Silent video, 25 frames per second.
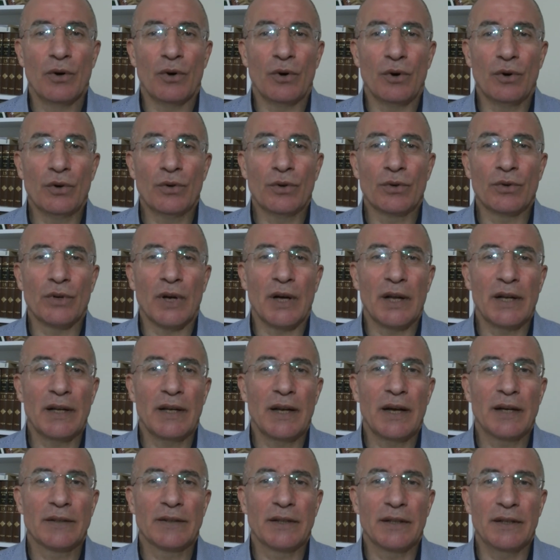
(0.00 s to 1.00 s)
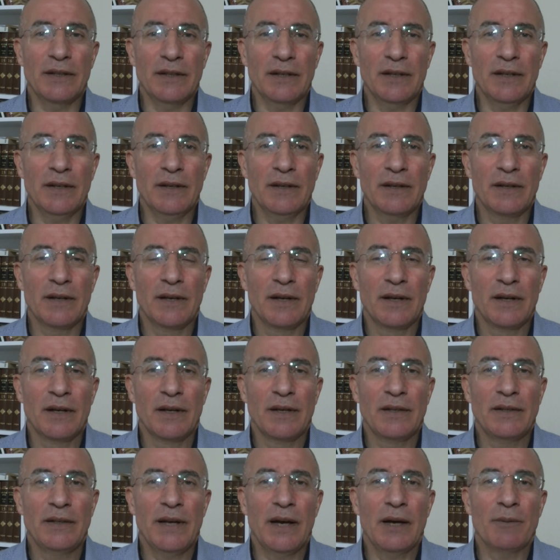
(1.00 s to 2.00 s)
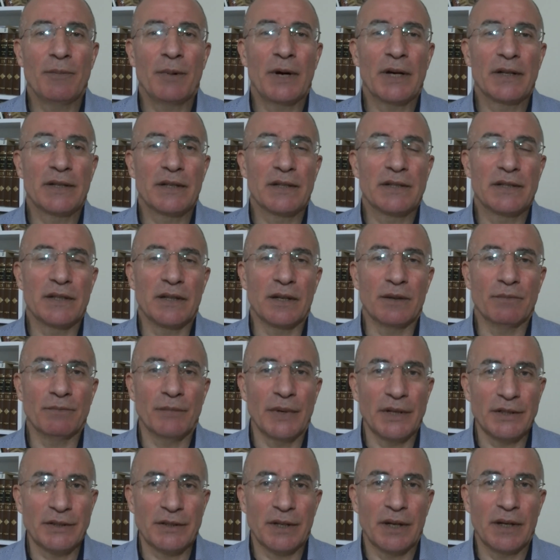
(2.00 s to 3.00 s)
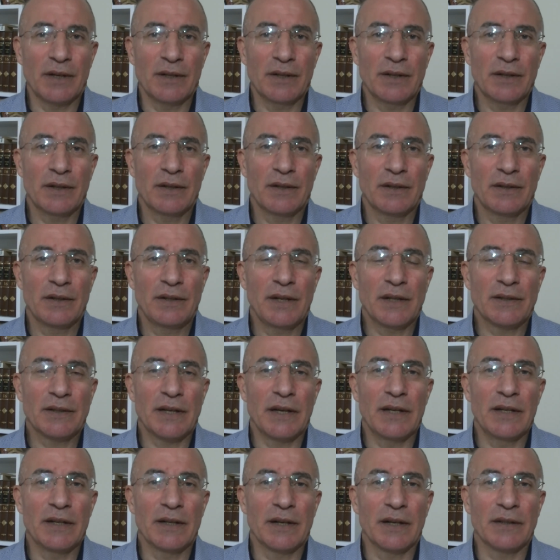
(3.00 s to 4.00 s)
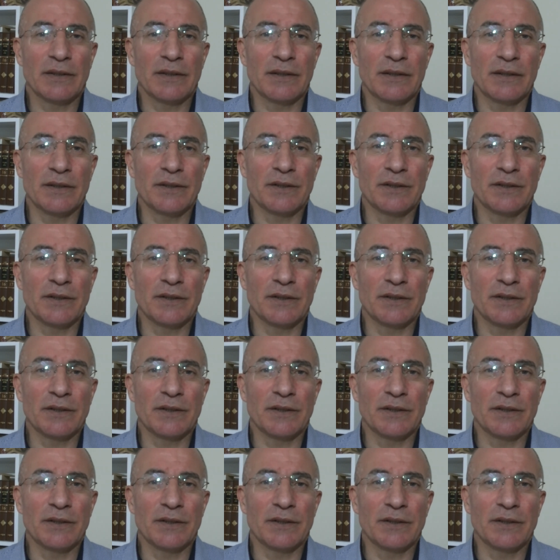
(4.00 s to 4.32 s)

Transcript: Onun Allah dediği ya partisinin başkanı, ya tarikatının